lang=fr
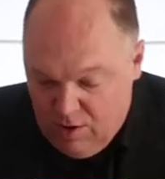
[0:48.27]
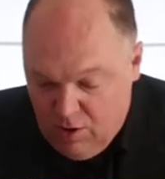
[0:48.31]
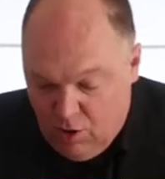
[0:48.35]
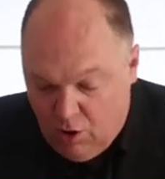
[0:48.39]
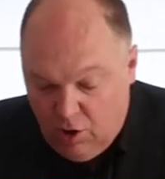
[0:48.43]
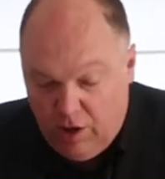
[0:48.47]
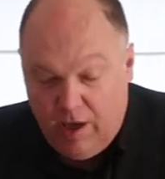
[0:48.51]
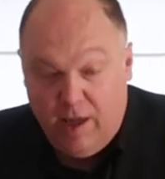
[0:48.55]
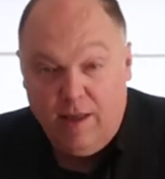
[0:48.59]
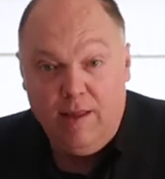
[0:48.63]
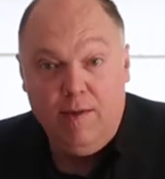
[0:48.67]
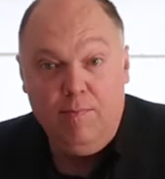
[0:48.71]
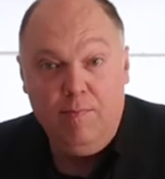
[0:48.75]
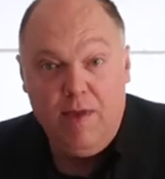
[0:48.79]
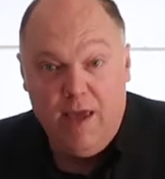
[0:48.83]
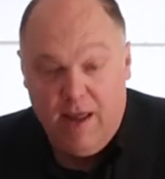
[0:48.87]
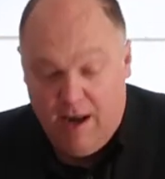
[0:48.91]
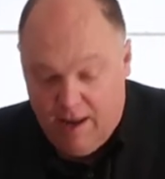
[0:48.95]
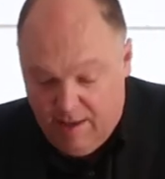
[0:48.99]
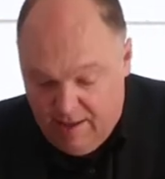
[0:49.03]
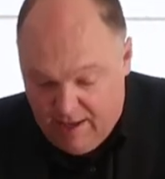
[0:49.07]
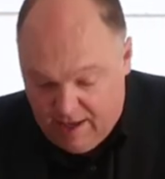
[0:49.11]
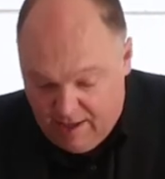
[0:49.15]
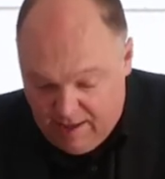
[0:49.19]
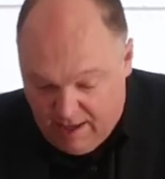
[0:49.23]
Regardez bien
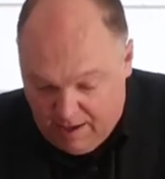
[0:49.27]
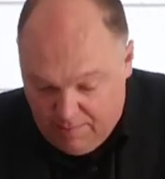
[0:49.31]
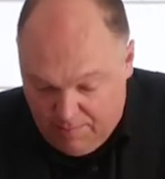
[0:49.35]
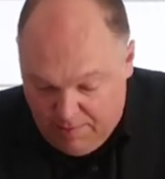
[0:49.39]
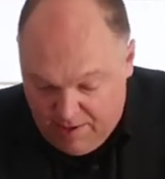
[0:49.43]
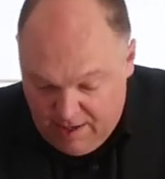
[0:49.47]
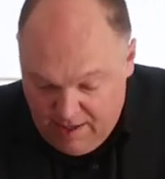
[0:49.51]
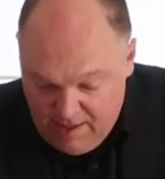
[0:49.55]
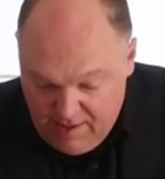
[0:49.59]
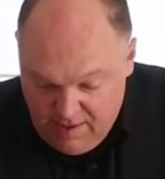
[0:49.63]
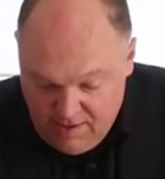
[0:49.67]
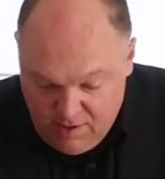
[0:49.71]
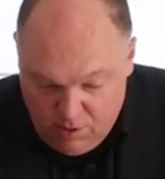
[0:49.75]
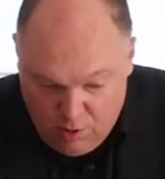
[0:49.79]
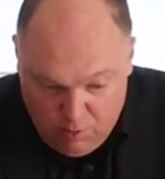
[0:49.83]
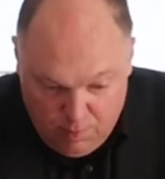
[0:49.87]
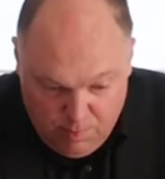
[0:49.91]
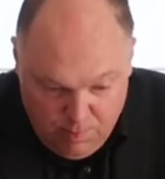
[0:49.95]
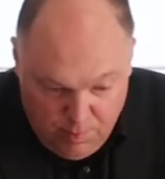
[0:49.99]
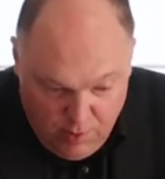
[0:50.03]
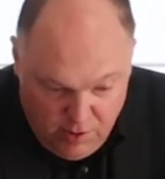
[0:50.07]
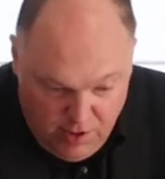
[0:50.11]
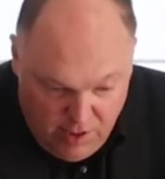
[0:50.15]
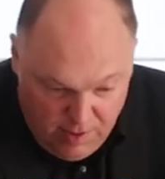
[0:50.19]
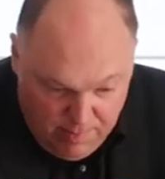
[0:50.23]
la dernière pièce, une
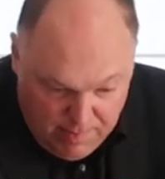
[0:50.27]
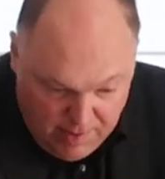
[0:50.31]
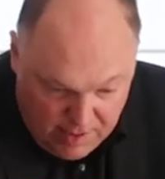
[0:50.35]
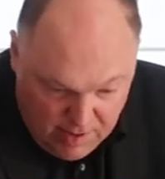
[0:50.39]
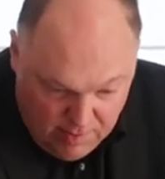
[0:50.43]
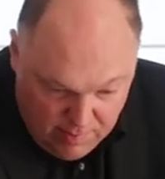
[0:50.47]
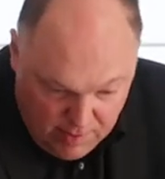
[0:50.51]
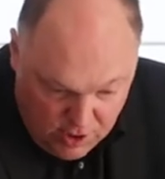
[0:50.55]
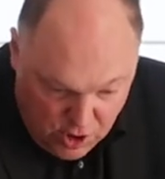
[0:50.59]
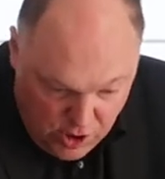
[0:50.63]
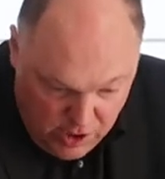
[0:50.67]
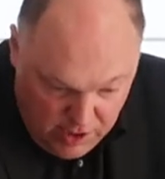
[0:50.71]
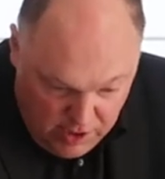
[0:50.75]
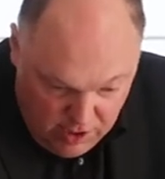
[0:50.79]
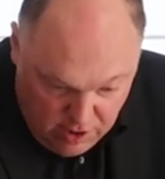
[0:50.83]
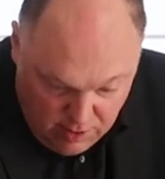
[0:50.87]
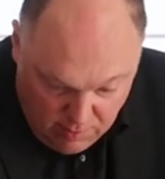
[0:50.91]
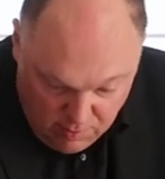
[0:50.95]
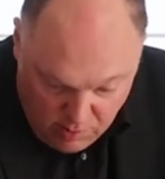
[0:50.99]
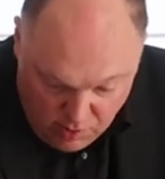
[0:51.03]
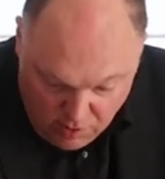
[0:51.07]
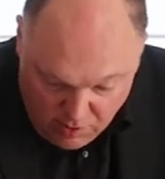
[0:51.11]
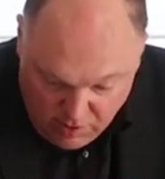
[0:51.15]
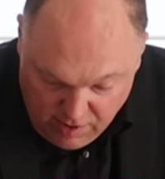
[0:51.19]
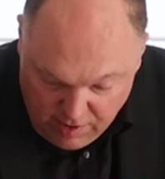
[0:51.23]
petite passe magique comme
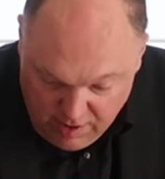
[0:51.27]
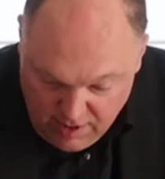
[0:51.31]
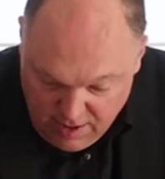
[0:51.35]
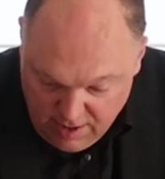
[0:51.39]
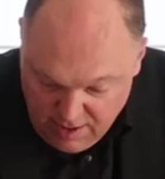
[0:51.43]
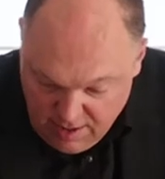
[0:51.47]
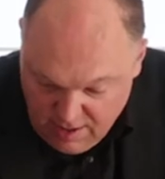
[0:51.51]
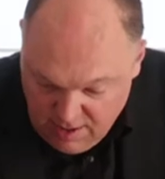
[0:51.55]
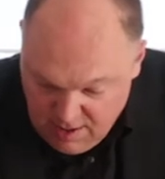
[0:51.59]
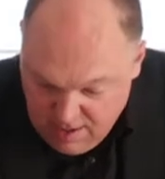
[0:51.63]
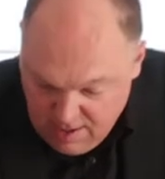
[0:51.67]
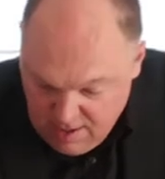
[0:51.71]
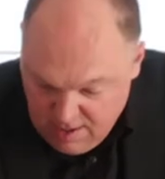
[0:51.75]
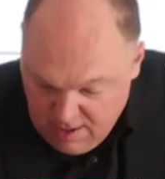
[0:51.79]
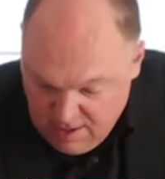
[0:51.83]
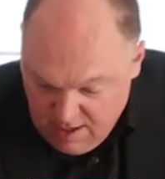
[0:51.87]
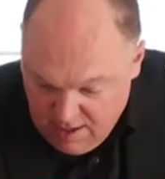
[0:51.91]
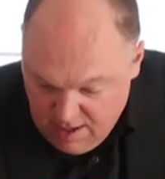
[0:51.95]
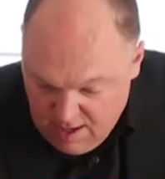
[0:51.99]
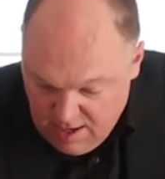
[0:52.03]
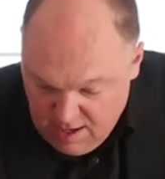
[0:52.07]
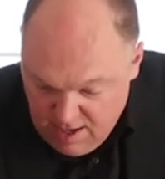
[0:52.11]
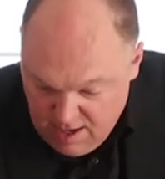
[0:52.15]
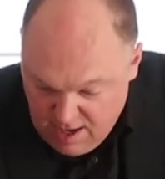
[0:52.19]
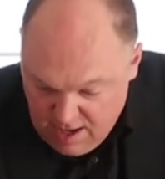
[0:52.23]
ceci.
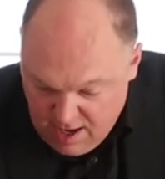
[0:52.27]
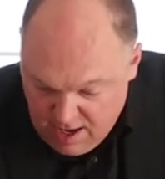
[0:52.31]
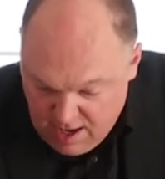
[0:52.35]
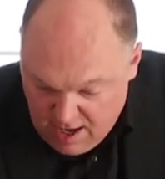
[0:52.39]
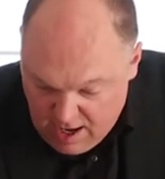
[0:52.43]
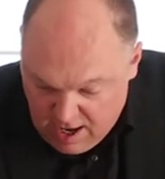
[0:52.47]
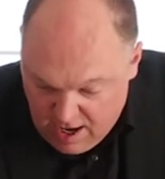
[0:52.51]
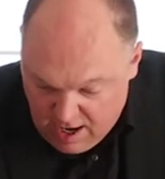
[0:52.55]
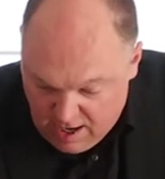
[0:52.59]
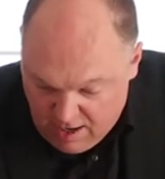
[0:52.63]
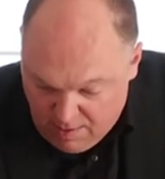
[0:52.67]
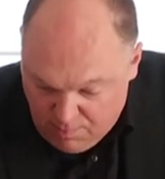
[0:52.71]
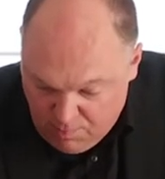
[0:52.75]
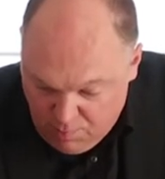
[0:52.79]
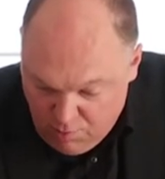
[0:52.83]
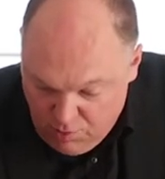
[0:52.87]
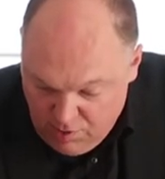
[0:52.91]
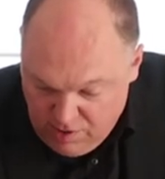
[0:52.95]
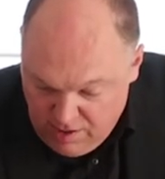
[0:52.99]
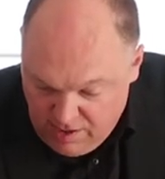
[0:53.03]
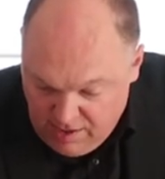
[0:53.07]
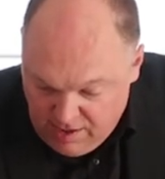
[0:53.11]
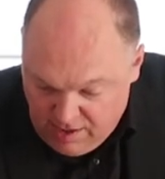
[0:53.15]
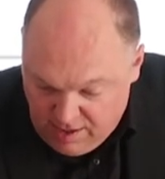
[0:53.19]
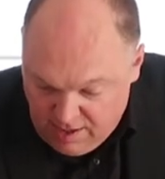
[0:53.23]
Elle n'est plus
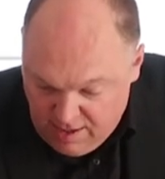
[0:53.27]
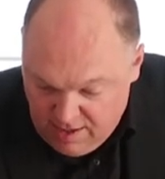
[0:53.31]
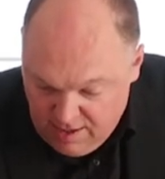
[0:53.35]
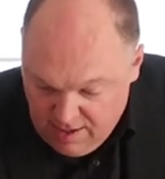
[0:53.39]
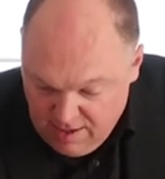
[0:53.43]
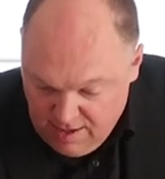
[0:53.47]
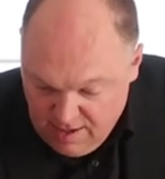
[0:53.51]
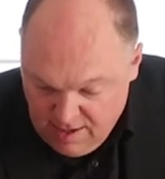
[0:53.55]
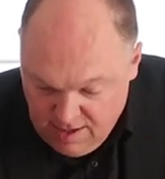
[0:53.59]
ici,